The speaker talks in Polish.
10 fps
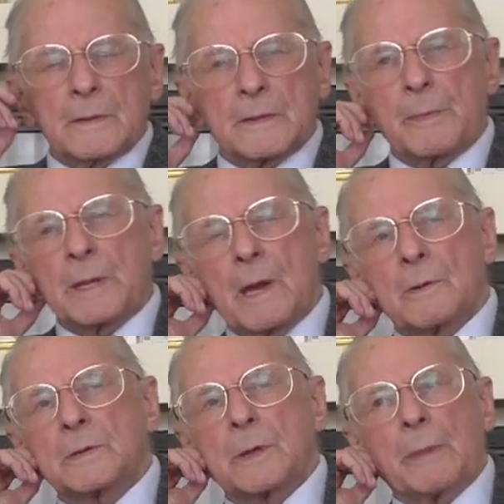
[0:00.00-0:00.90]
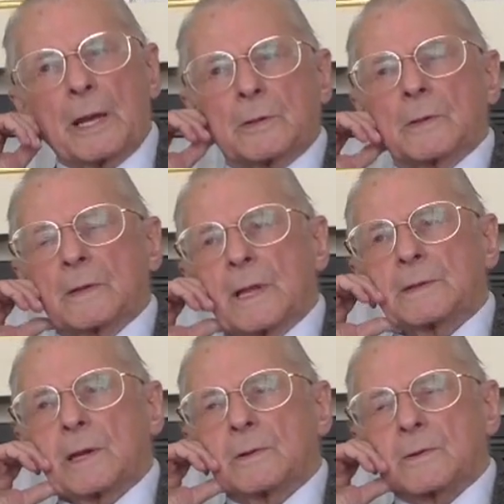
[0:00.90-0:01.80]
Zmieniało się bardzo,
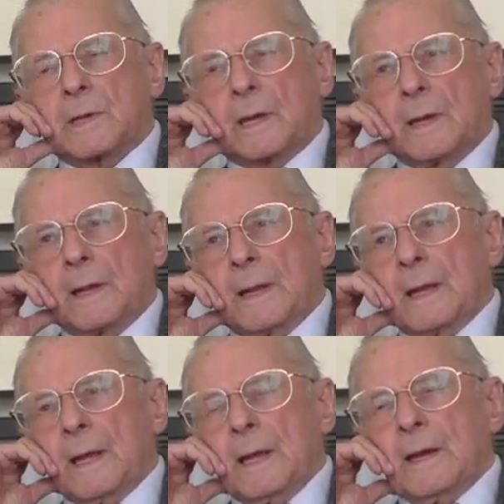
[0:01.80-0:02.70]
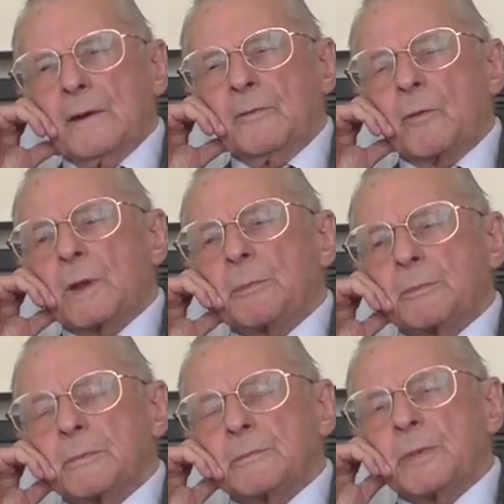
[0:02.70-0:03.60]
dlatego że w ogóle
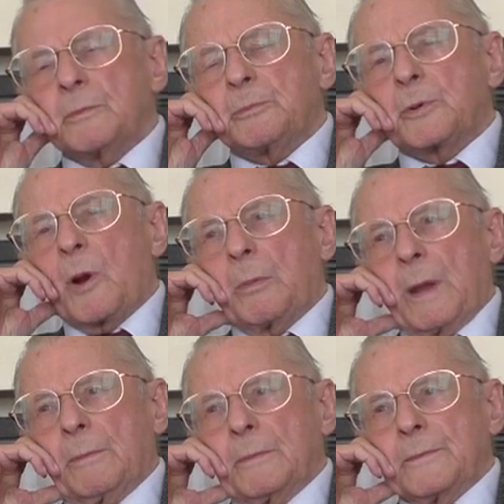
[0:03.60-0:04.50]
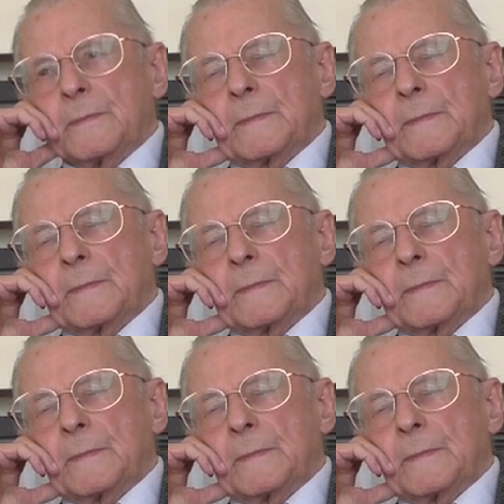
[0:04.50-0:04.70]
był problem,